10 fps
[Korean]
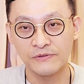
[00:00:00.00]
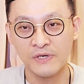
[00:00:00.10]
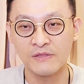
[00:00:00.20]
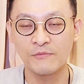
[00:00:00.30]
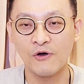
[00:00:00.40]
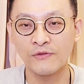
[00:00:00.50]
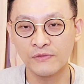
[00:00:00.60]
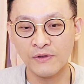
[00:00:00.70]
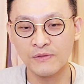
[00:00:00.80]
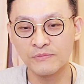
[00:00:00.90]
그래서 뭐
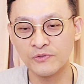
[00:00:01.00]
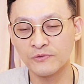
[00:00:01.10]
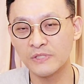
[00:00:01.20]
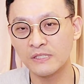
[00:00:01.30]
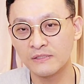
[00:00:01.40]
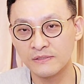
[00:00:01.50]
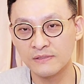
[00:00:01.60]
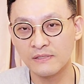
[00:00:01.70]
어떤 프로젝트